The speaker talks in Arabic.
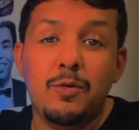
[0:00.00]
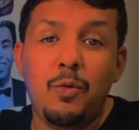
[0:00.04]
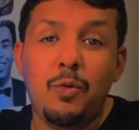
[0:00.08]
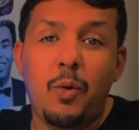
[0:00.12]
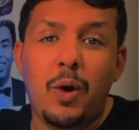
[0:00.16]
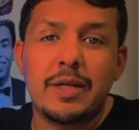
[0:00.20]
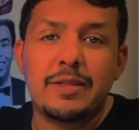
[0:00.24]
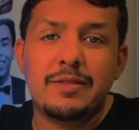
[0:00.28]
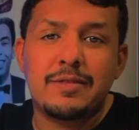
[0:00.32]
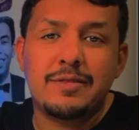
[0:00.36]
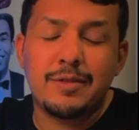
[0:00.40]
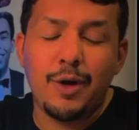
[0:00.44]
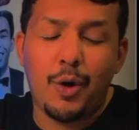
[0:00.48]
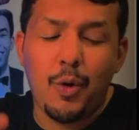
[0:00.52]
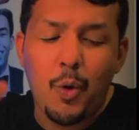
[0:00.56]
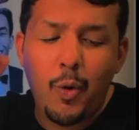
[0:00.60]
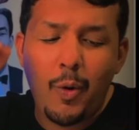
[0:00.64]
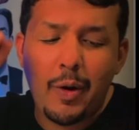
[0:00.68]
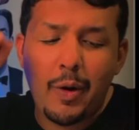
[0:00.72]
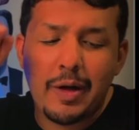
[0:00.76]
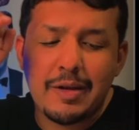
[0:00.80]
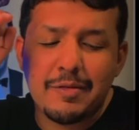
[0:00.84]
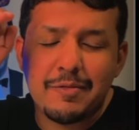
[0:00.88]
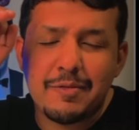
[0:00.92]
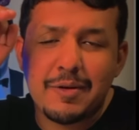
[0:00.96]
وحتى
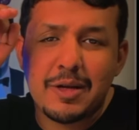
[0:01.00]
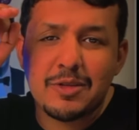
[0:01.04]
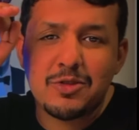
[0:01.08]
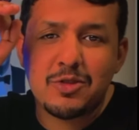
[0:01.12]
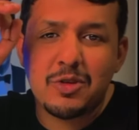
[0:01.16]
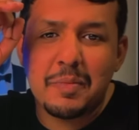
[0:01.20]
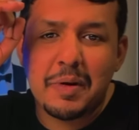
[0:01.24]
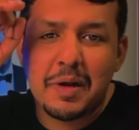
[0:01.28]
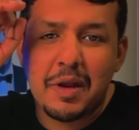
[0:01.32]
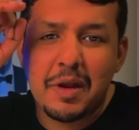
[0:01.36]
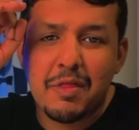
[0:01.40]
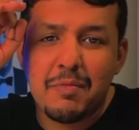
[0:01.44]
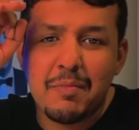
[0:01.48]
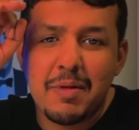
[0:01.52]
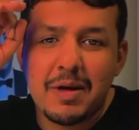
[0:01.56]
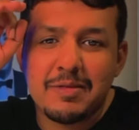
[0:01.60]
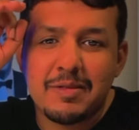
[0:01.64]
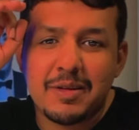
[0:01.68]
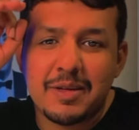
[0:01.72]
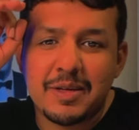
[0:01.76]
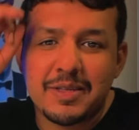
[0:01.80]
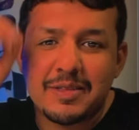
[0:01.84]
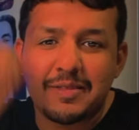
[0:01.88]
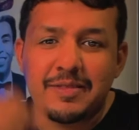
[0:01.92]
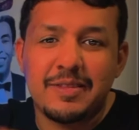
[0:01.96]
وهو على فراش المرض ما
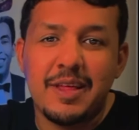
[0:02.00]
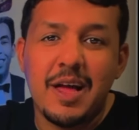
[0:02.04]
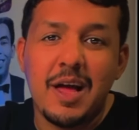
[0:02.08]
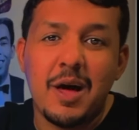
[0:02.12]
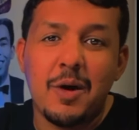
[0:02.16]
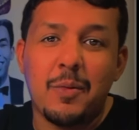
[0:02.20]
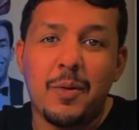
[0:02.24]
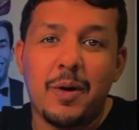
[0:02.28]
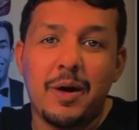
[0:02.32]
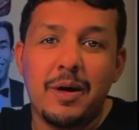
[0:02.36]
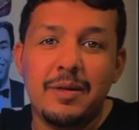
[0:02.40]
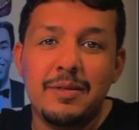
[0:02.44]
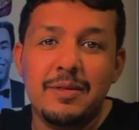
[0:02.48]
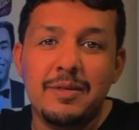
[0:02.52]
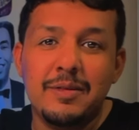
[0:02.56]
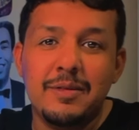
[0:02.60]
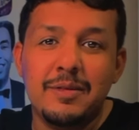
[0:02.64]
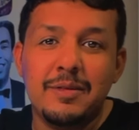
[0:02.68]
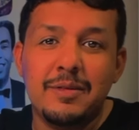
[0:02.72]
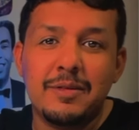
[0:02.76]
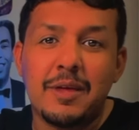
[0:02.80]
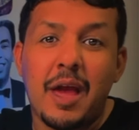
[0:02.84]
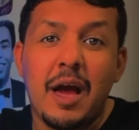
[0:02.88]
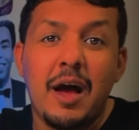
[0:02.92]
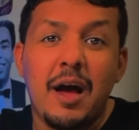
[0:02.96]
ترك الدعوة
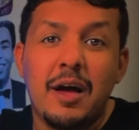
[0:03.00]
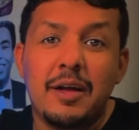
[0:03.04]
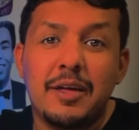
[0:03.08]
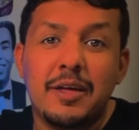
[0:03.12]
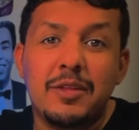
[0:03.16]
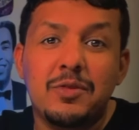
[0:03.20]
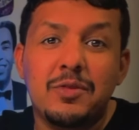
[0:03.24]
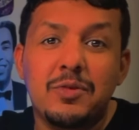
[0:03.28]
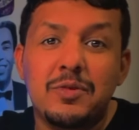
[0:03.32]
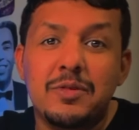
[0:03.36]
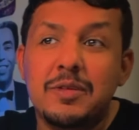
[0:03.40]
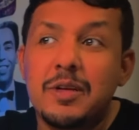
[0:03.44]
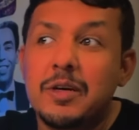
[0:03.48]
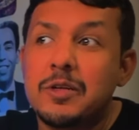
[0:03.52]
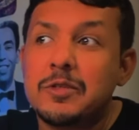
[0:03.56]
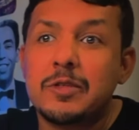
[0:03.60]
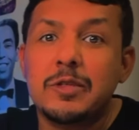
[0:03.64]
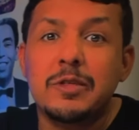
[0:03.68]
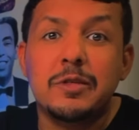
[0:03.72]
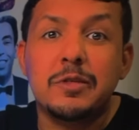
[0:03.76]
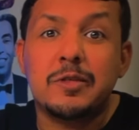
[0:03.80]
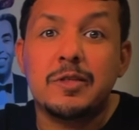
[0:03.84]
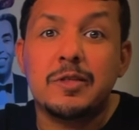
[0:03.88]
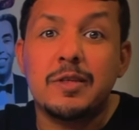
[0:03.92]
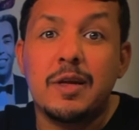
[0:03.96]
كان يدعو الناس
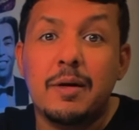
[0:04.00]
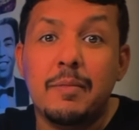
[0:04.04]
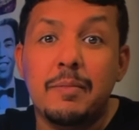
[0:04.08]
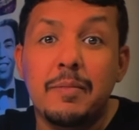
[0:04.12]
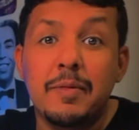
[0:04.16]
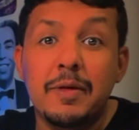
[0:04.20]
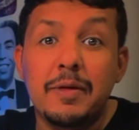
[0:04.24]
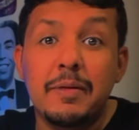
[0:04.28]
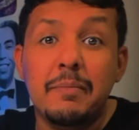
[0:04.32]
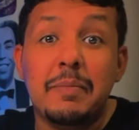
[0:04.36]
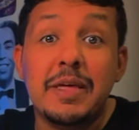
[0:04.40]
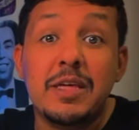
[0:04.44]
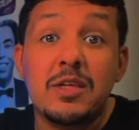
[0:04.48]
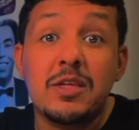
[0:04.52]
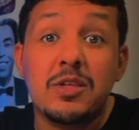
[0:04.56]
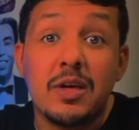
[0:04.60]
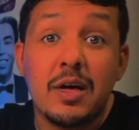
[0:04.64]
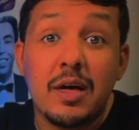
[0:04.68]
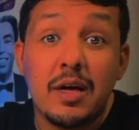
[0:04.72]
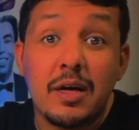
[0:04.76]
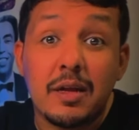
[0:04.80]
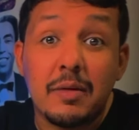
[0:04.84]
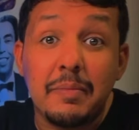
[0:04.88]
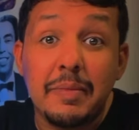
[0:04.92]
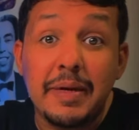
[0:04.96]
للإسلام
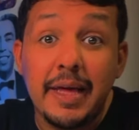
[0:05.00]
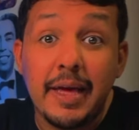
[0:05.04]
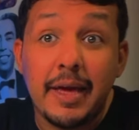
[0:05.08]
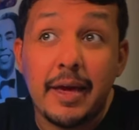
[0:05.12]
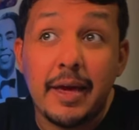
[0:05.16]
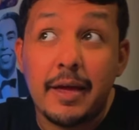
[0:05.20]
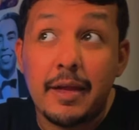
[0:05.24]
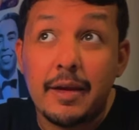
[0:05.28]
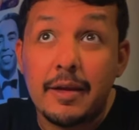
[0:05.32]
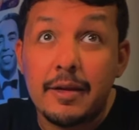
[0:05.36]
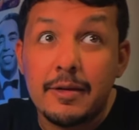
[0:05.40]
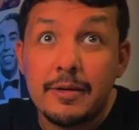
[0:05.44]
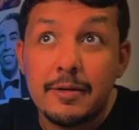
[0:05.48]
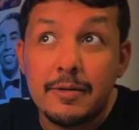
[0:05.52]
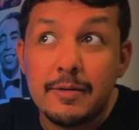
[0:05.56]
بإشارة بالعين